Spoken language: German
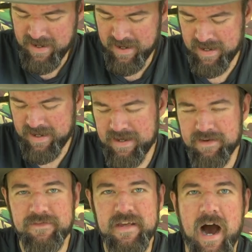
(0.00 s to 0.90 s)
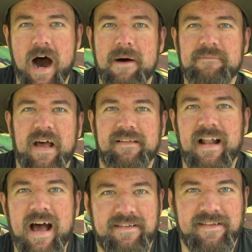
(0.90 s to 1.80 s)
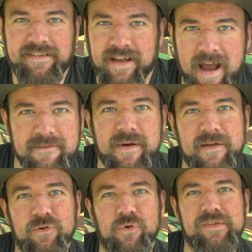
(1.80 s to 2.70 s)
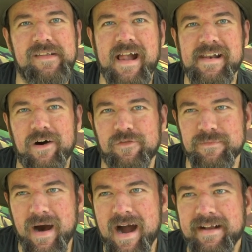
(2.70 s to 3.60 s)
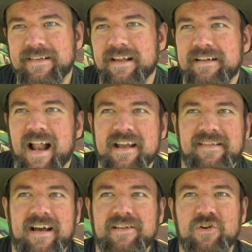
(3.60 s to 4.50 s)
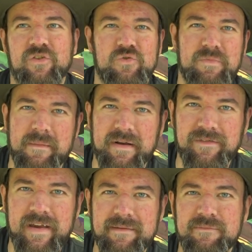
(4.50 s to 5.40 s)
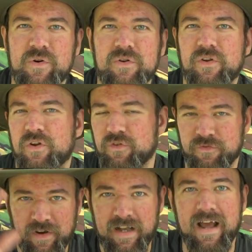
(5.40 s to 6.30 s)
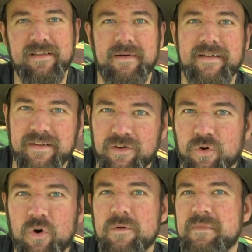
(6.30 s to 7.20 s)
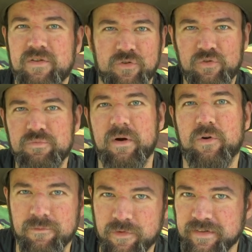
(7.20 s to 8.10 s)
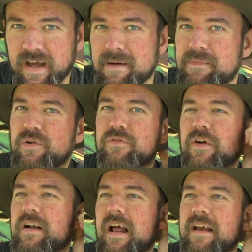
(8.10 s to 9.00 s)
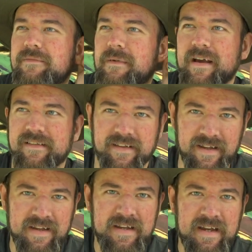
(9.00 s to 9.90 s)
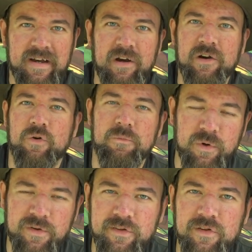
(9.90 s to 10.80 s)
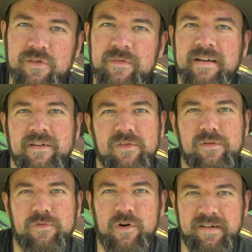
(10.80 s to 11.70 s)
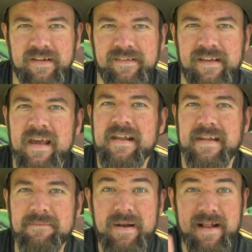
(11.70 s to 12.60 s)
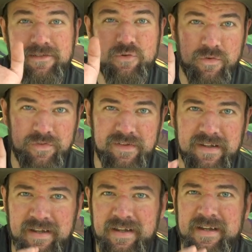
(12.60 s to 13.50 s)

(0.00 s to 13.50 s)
äh, wir haben das leichteste Ein-Personen-Zelt auf dem Markt, das gleichzeitig noch super bequem und äh, vergleichsweise geräumig und super komfortabel und vergleichsweise äh, robust und so weiter und so fort ist. Den Platz dürfen sie